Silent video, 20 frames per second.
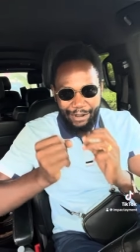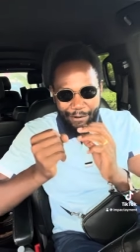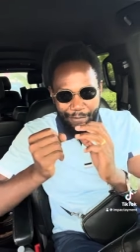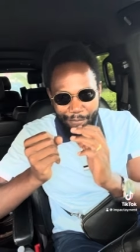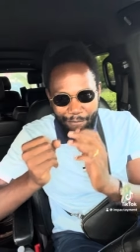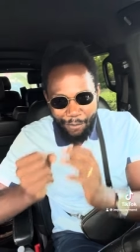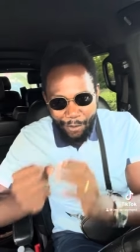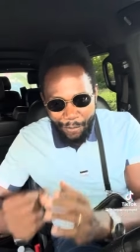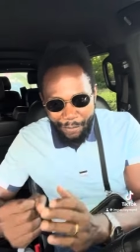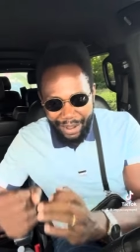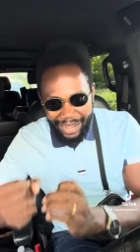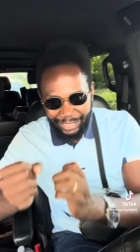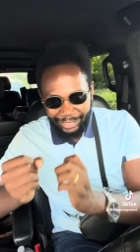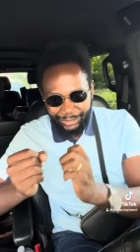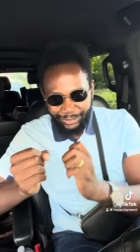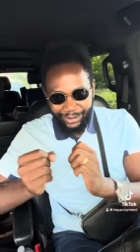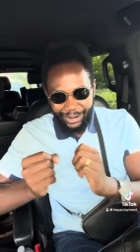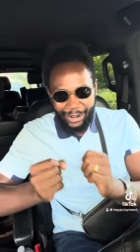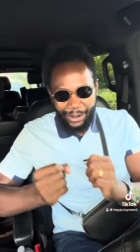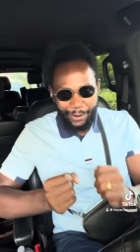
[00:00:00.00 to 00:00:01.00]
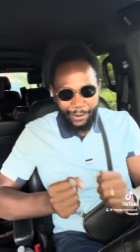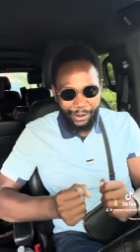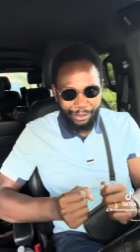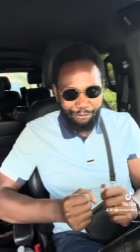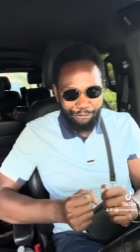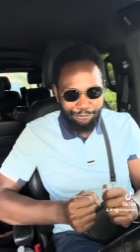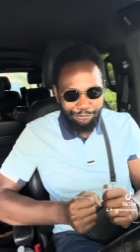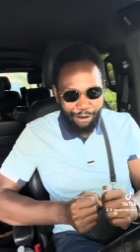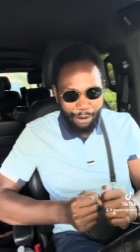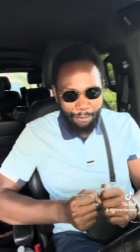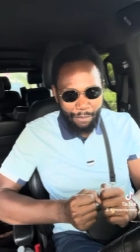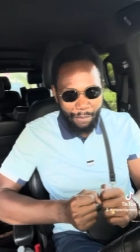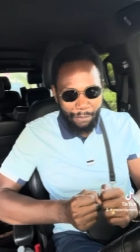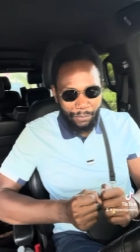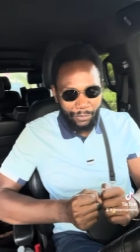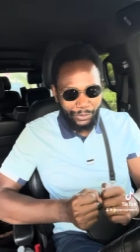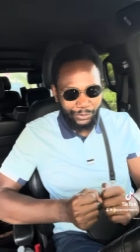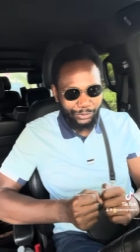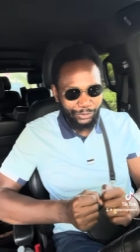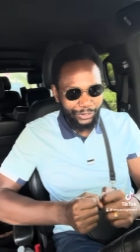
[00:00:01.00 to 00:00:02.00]
Mon mentor, encore une fois, Bob
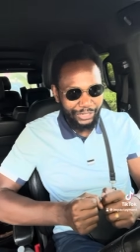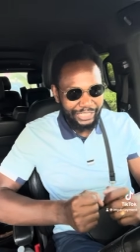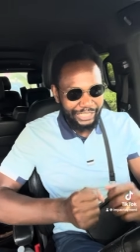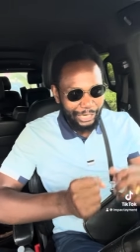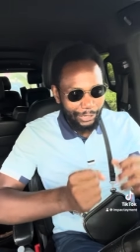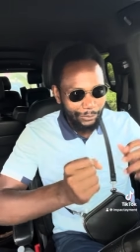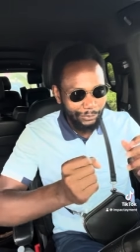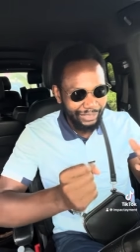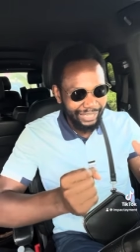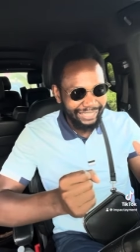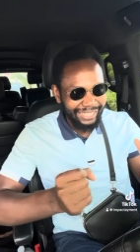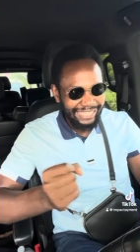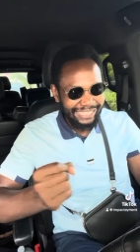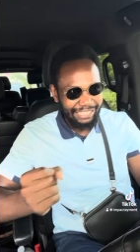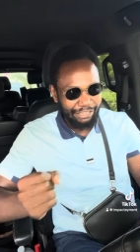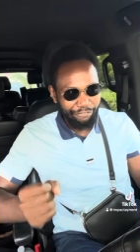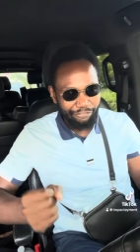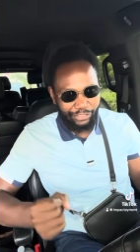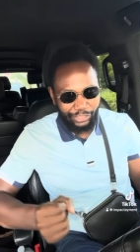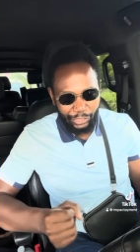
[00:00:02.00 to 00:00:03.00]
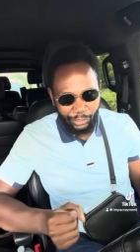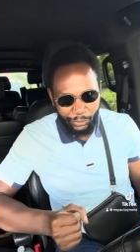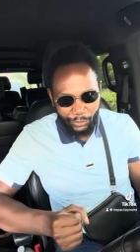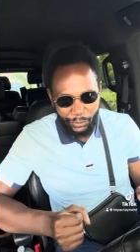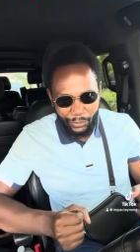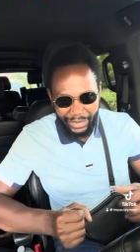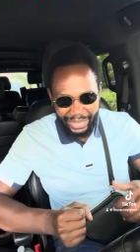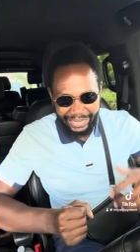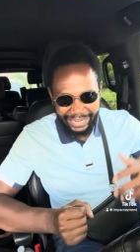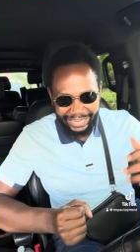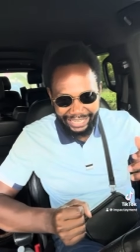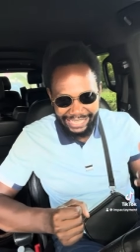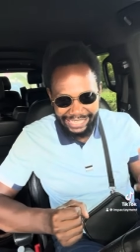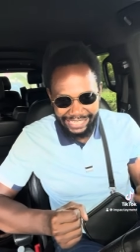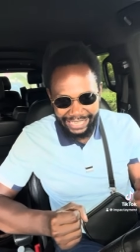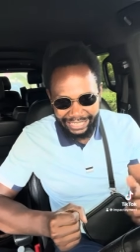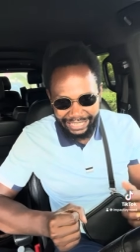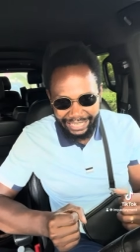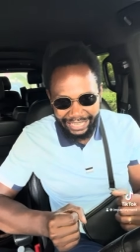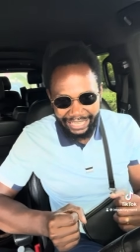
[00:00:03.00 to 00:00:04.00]
Proton, j'ai écouté une de ses vidéos il y a quelques
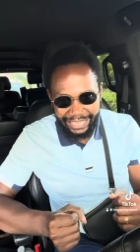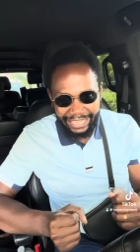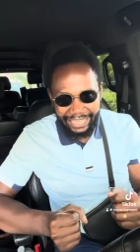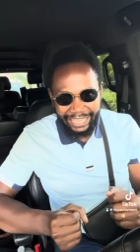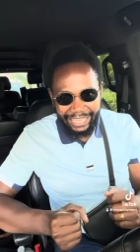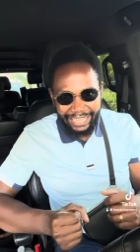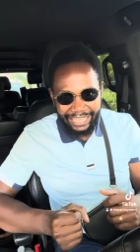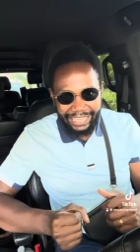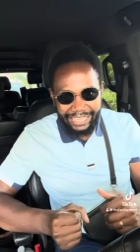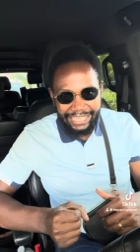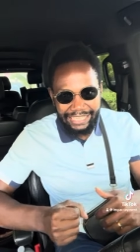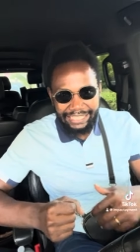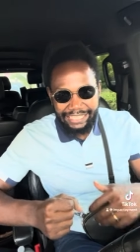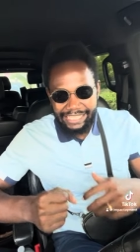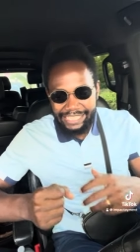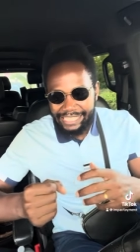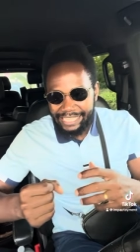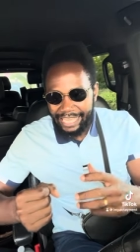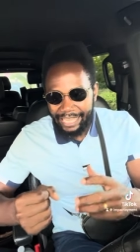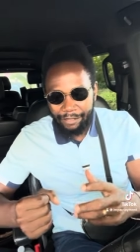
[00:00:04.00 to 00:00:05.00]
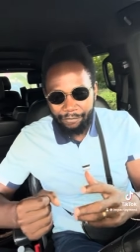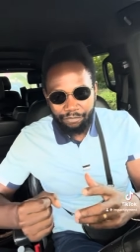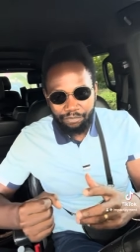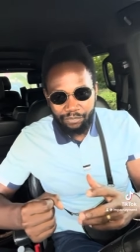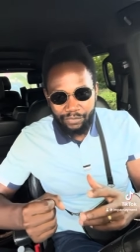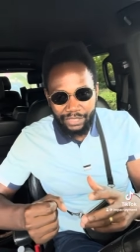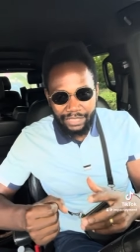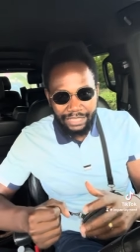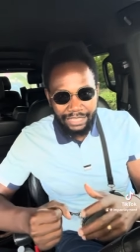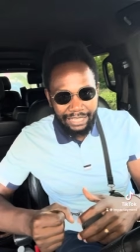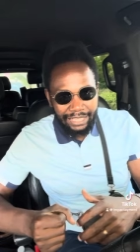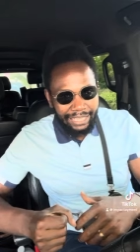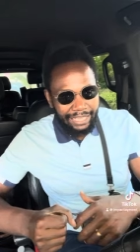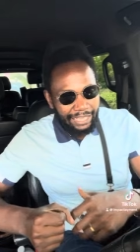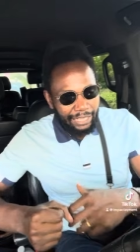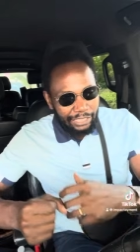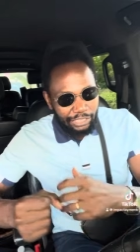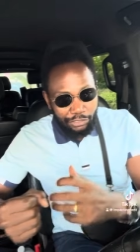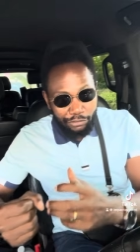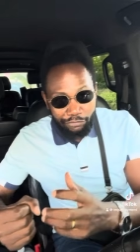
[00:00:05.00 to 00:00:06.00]
années. Il disait,
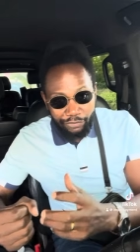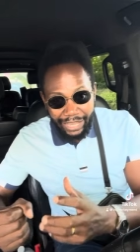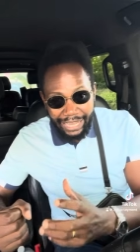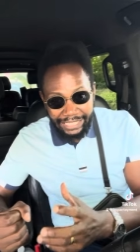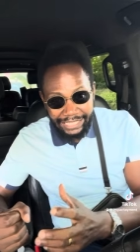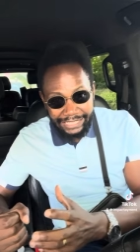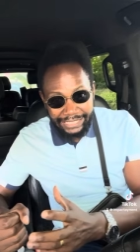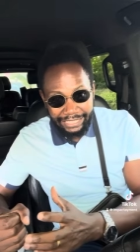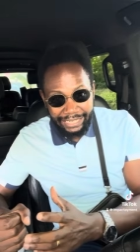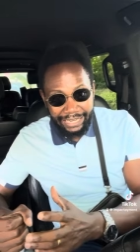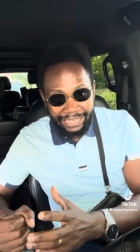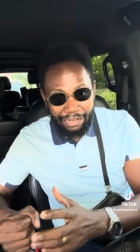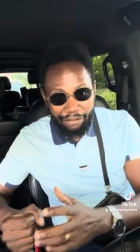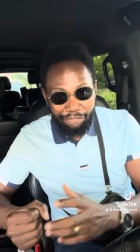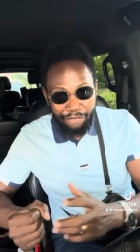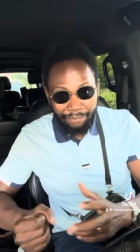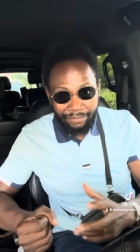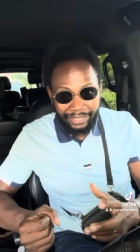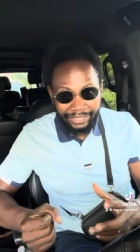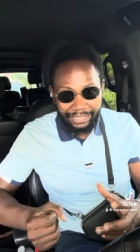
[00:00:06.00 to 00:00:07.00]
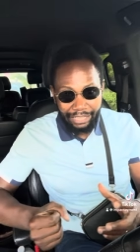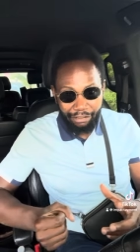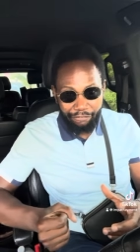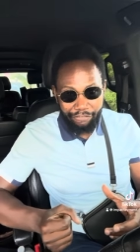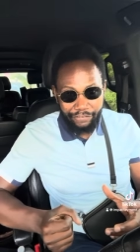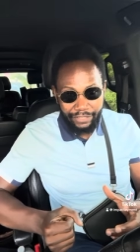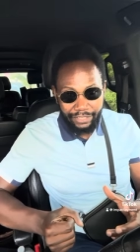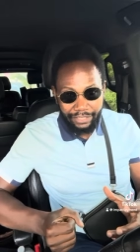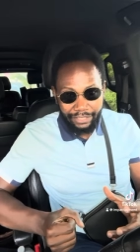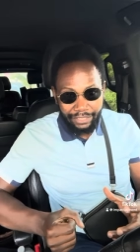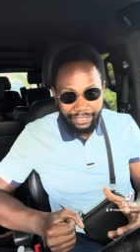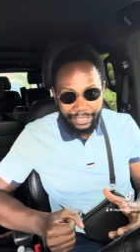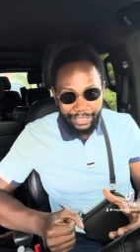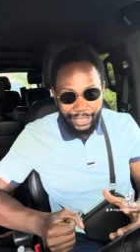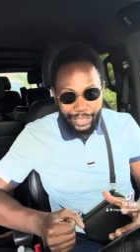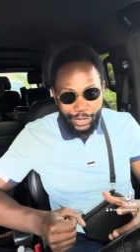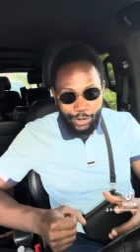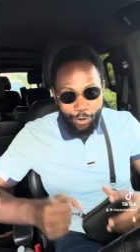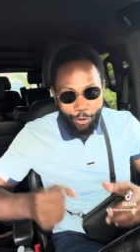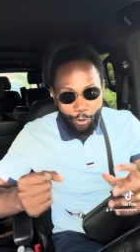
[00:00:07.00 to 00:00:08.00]
tu veux attirer la femme de ta vie,
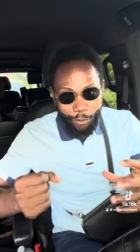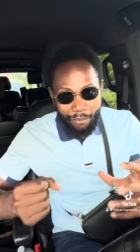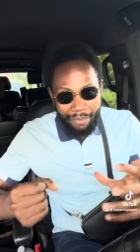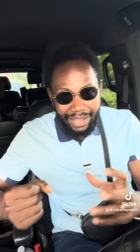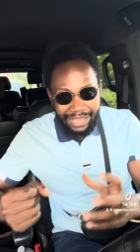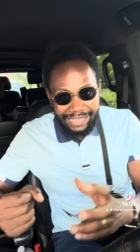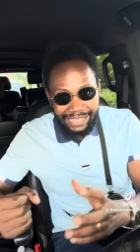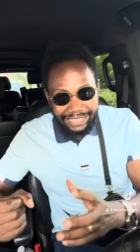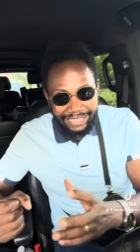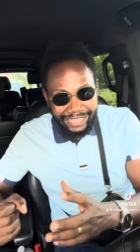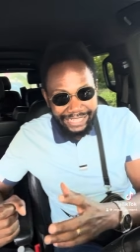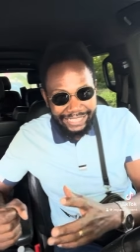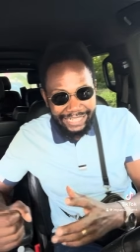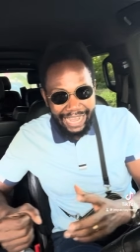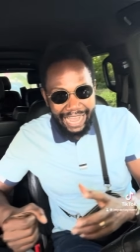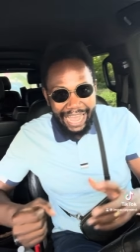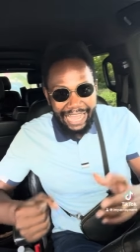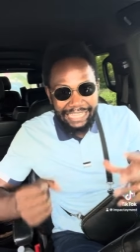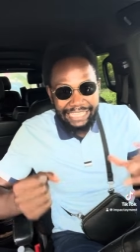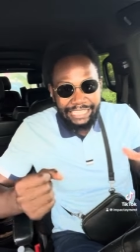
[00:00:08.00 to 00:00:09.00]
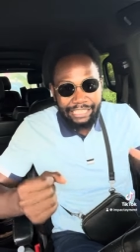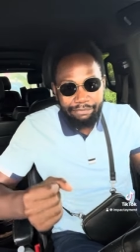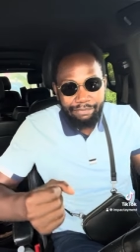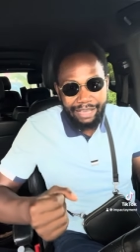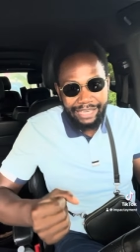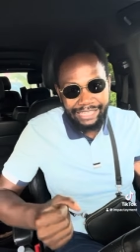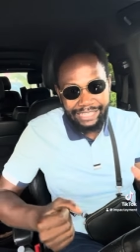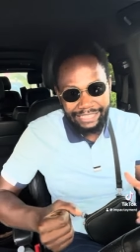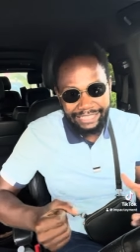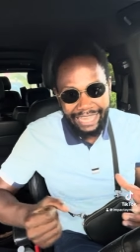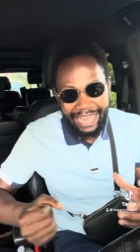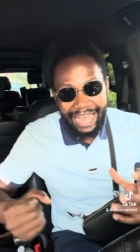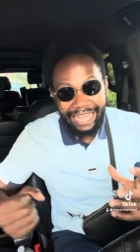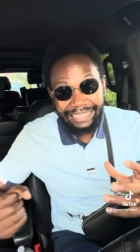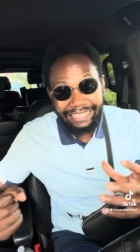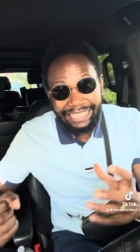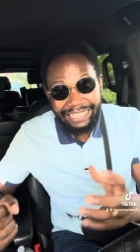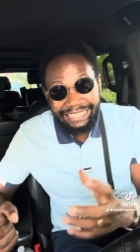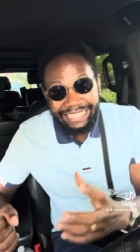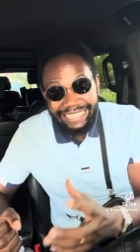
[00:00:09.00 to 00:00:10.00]
commence déjà à t'imaginer en
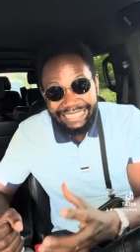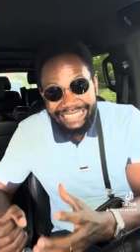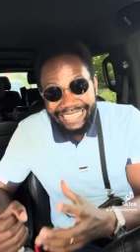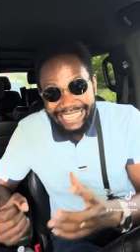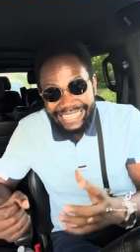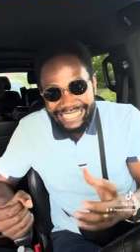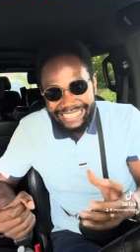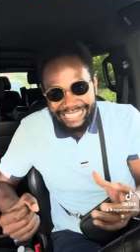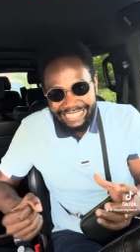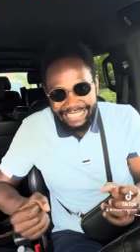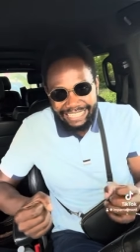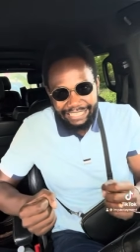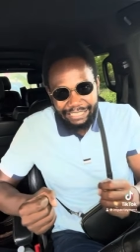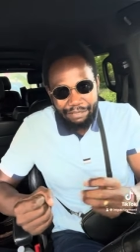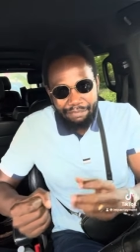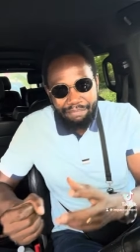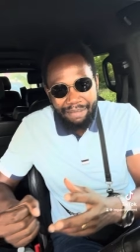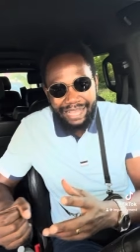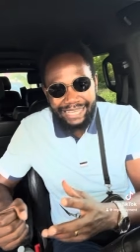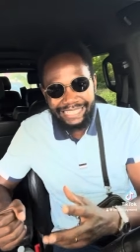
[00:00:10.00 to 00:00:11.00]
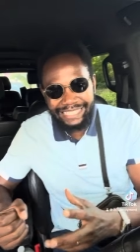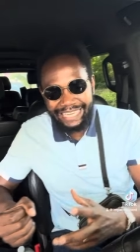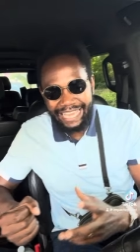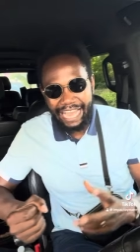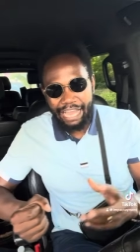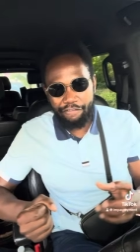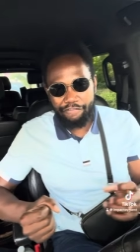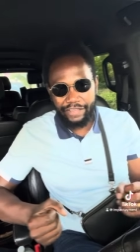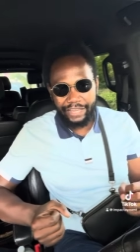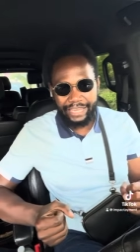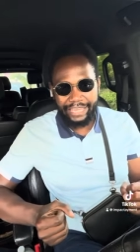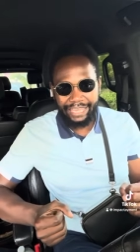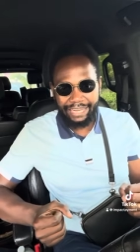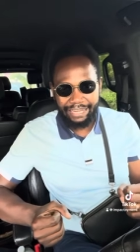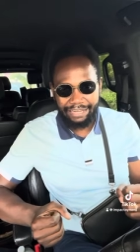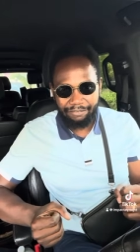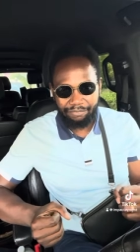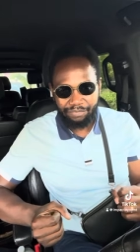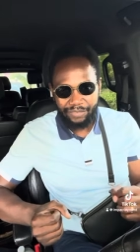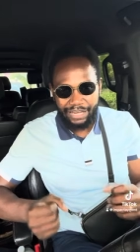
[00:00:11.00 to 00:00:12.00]
train de déjeuner, de manger avec elle.
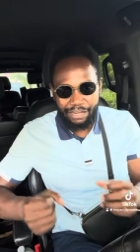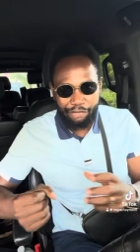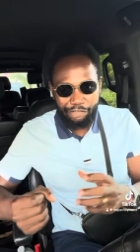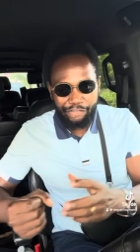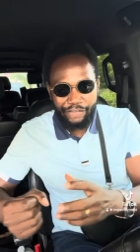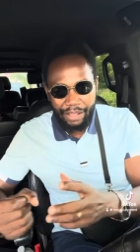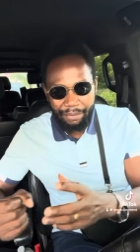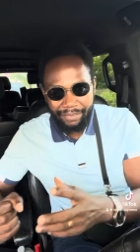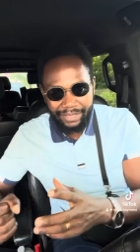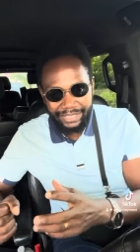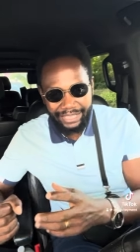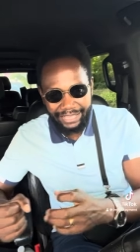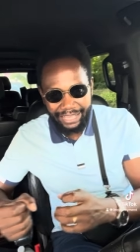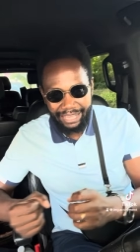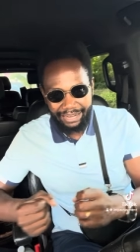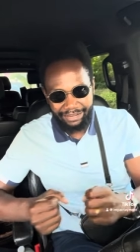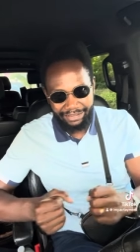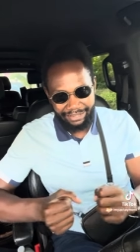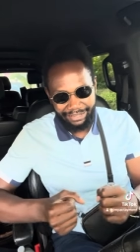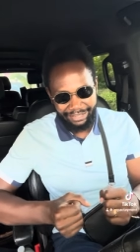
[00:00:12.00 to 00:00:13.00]
La femme idéale.